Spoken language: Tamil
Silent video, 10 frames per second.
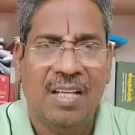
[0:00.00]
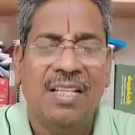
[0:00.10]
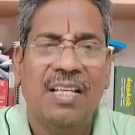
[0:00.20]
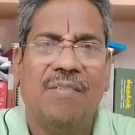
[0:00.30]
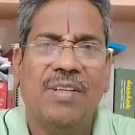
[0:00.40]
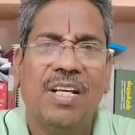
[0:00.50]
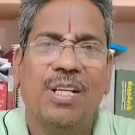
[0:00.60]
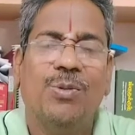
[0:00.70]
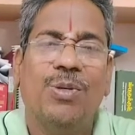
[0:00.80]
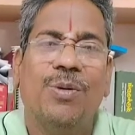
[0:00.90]
இந்த
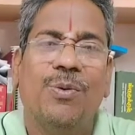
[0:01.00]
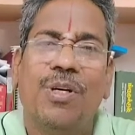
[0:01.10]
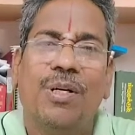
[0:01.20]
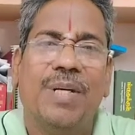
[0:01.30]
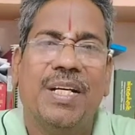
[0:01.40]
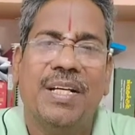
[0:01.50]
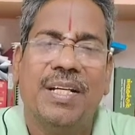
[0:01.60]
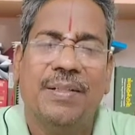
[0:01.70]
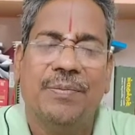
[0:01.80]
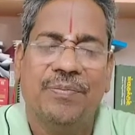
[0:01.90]
அவதாரத்தினுடைய நோக்கம் என்ன
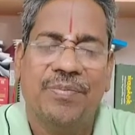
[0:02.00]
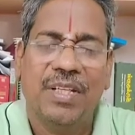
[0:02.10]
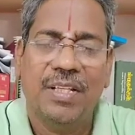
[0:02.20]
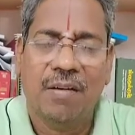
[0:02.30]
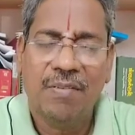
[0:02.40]
இந்த